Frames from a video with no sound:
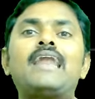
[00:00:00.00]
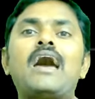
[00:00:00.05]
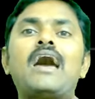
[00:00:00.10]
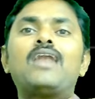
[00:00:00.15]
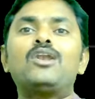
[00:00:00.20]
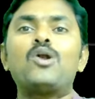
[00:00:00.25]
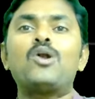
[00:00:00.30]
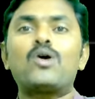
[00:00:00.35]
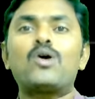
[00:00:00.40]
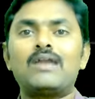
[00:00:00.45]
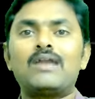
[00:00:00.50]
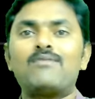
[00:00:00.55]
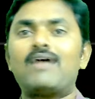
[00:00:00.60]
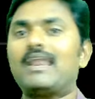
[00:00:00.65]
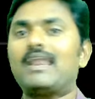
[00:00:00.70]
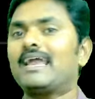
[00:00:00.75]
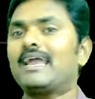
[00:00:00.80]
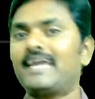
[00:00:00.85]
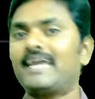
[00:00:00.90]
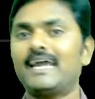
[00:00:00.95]
నాన్ లోకల్
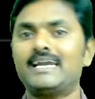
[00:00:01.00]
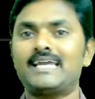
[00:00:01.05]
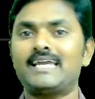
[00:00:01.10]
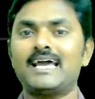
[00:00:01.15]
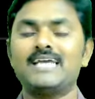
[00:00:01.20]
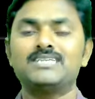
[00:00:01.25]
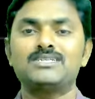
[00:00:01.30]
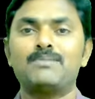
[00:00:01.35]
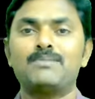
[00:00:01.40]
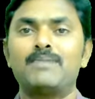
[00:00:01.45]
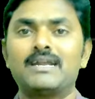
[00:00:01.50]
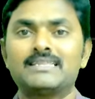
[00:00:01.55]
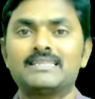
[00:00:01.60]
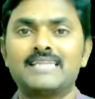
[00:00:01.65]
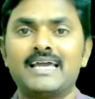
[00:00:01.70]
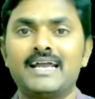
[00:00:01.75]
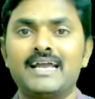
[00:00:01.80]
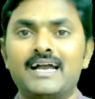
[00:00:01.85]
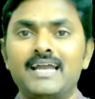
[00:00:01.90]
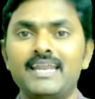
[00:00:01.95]
వాళ్ళకి
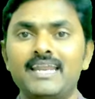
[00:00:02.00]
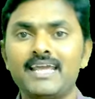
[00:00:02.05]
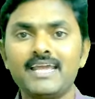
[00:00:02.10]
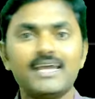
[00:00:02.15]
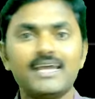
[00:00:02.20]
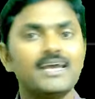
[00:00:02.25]
కేటాయించబడతాయి కానీ